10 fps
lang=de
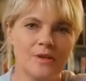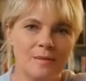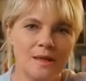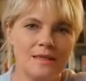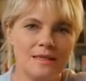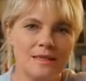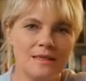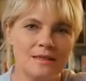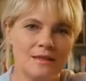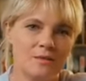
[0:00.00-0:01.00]
Damals
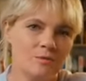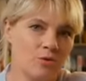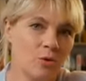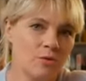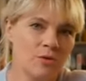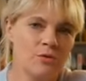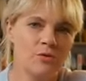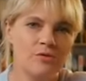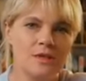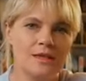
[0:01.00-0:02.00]
ist äh, vor ungefähr
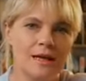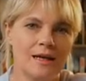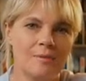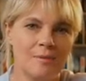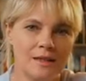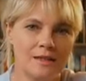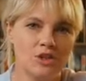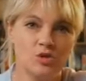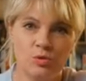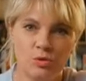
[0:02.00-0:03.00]
15 Jahren ein
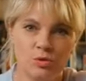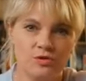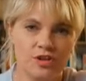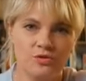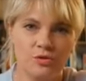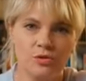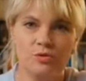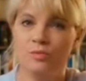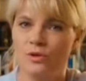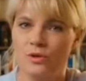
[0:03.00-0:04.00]
Mädchen spurlos
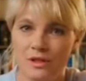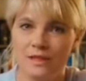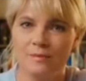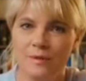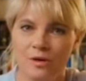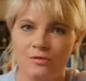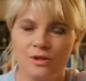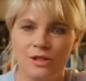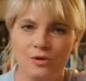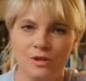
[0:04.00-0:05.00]
verschwunden und bis heute nicht mehr
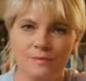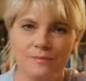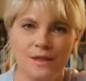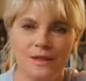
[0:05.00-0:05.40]
aufgetaucht.